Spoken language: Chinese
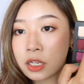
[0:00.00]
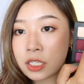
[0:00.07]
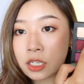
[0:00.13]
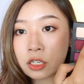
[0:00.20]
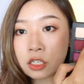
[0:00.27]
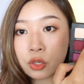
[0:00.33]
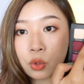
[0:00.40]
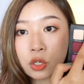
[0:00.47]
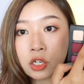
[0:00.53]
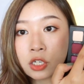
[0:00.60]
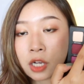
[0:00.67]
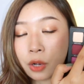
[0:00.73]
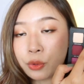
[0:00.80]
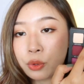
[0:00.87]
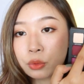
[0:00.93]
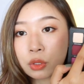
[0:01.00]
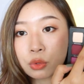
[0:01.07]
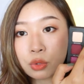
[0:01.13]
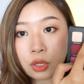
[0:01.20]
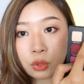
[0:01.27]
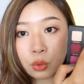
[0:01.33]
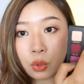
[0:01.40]
这个是我日常用的
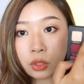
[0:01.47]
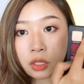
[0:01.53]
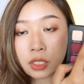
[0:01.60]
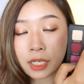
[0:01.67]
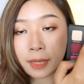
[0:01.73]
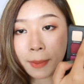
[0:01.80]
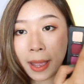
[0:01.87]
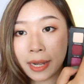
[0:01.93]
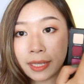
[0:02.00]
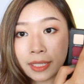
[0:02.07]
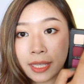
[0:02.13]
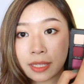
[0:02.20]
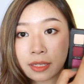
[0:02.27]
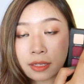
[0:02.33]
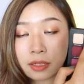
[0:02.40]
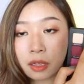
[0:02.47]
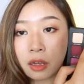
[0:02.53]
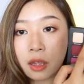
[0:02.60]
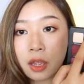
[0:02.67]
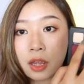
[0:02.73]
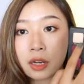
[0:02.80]
最多的这个盘里的颜色，